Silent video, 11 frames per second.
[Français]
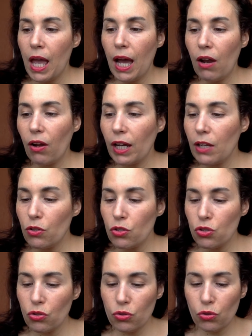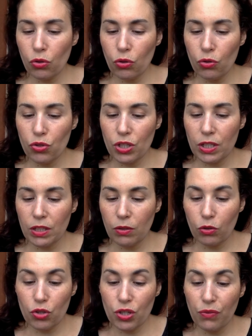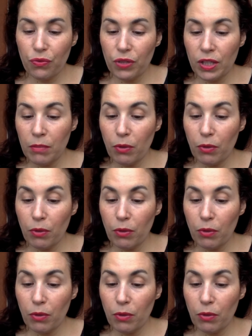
Alors, quelque chose que, que j'ai fini,